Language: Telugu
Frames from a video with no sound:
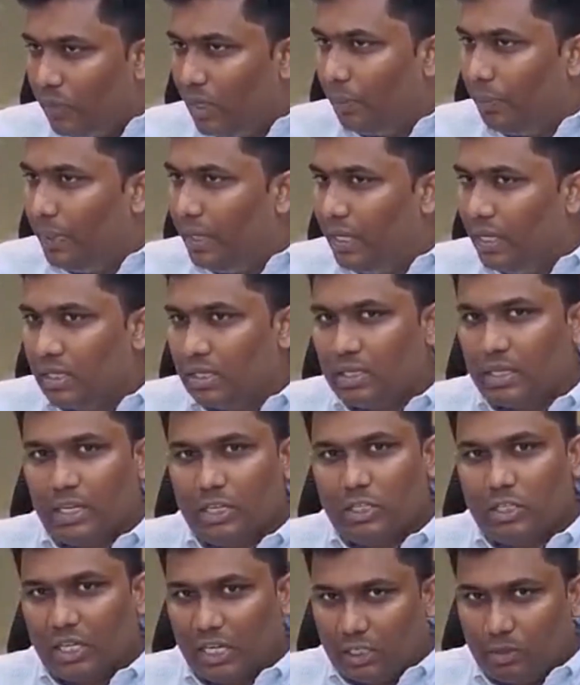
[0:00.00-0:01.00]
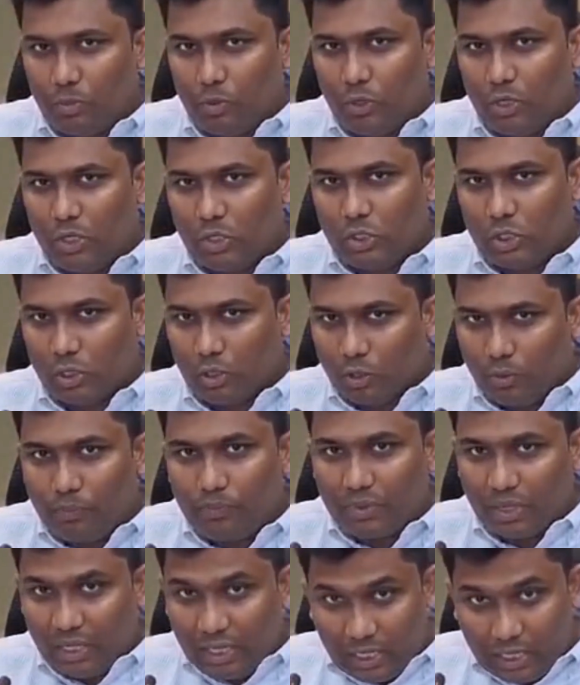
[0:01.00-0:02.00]
ఈ పీడిఎస్ రైస్ ట్రాన్స్పోర్టేషన్లో
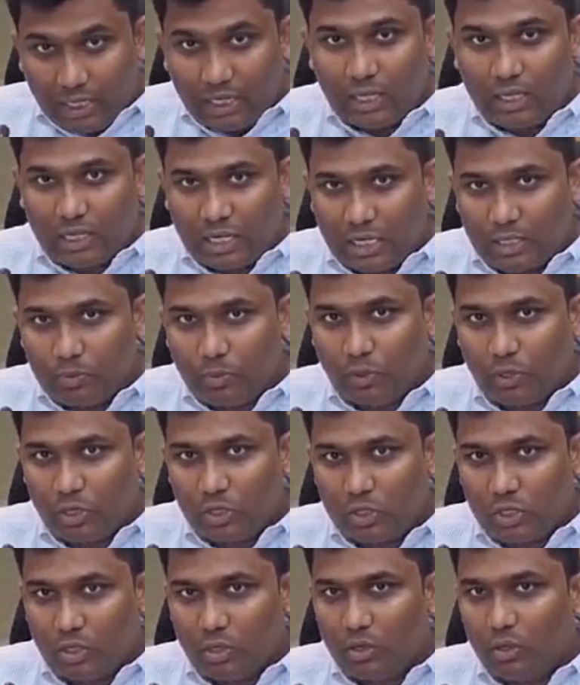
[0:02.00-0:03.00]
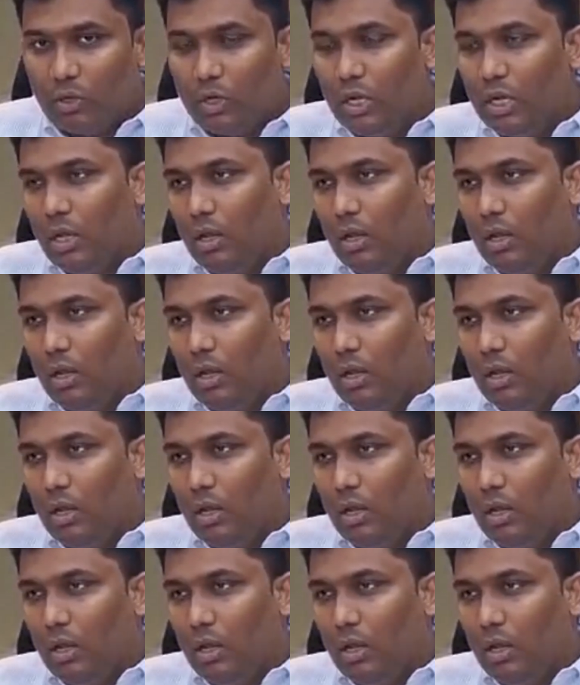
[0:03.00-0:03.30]
ఇల్లీగల్ ట్రాన్స్పోర్టేషన్లో